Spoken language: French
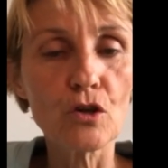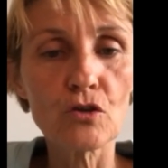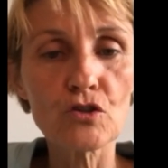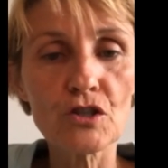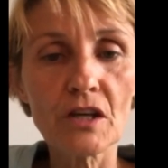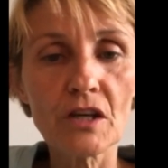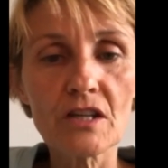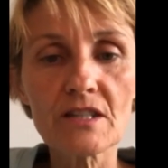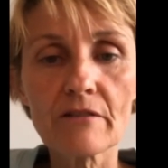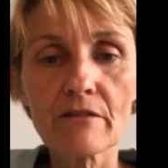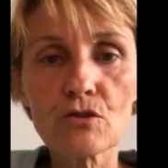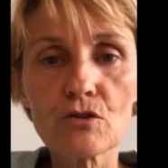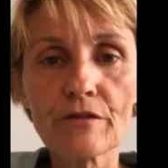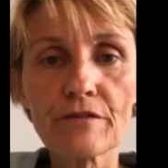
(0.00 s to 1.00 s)
en général, ça
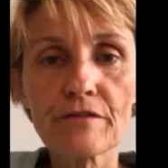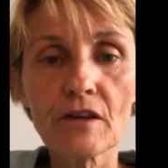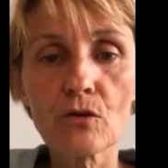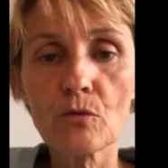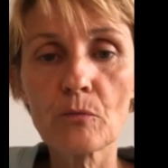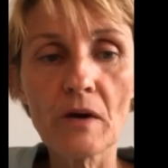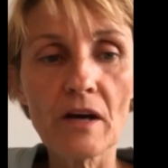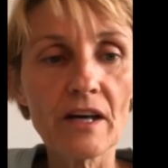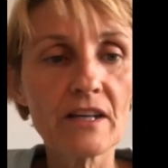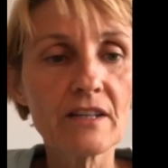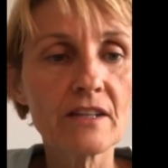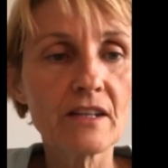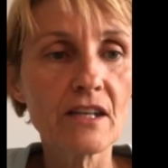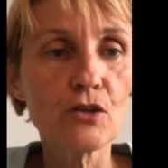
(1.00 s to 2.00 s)
va, je vais faire euh, pareil,
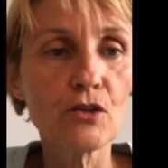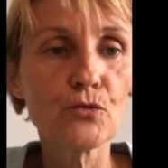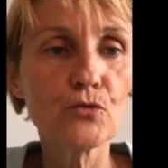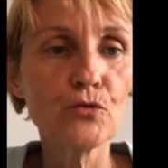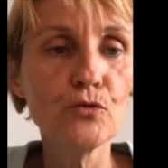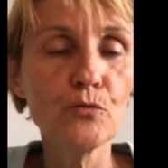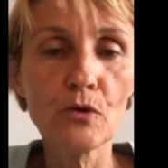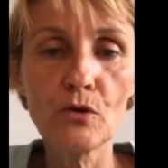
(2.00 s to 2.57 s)
des légumes.